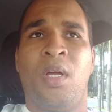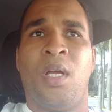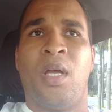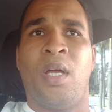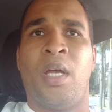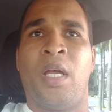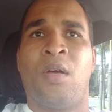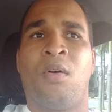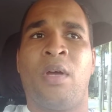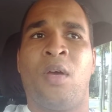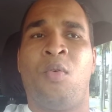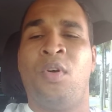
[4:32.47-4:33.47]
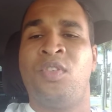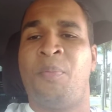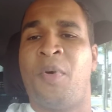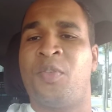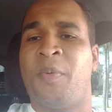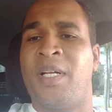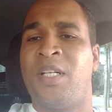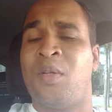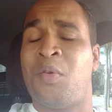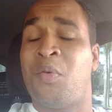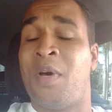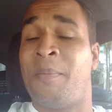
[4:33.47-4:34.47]
é, qualquer coisa eu posso parar
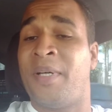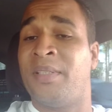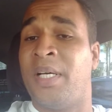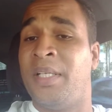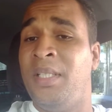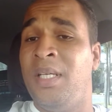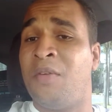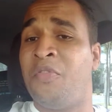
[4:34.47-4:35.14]
numa padaria,